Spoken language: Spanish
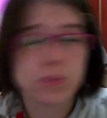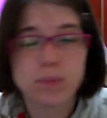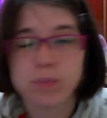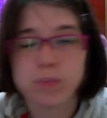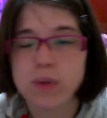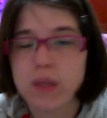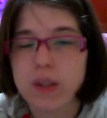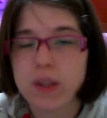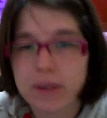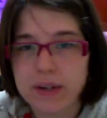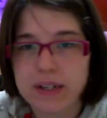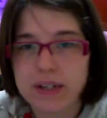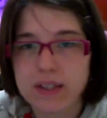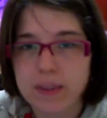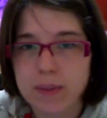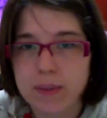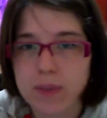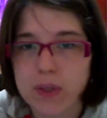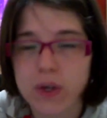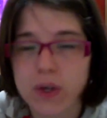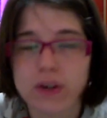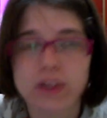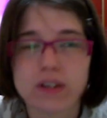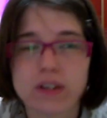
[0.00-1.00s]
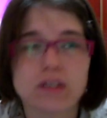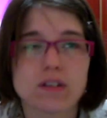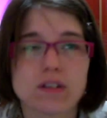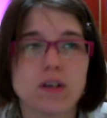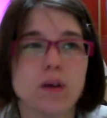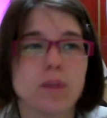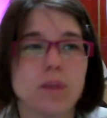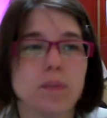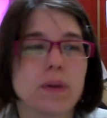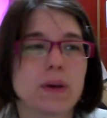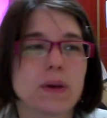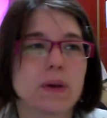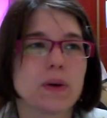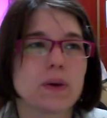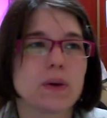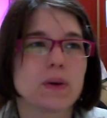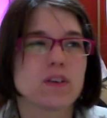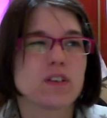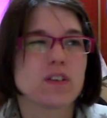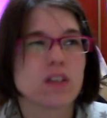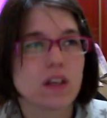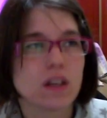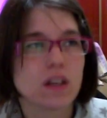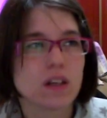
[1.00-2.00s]
Puede haber excepciones, ¿no? Pero
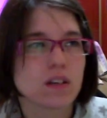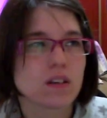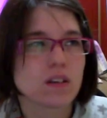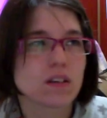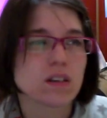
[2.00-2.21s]
no sé,